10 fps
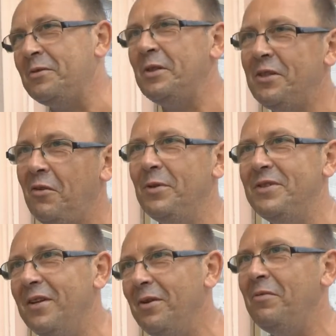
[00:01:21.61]
wszystko w
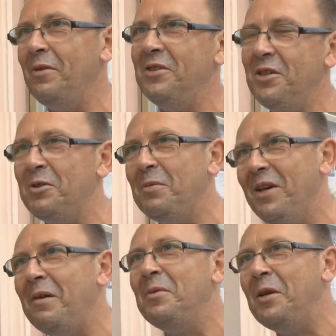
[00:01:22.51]
Poznaniu, a w gnieździe już nie ma,
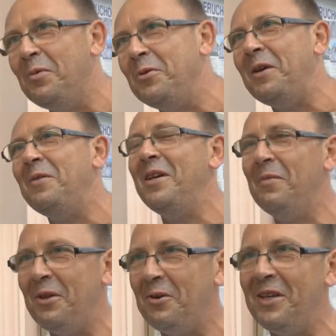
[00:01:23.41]
jakby, nie było, nie,
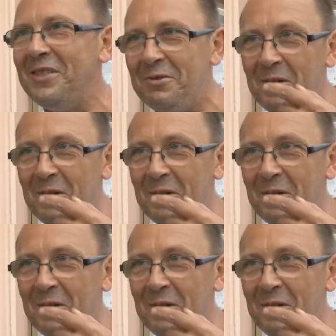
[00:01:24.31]
jakby tego gniezda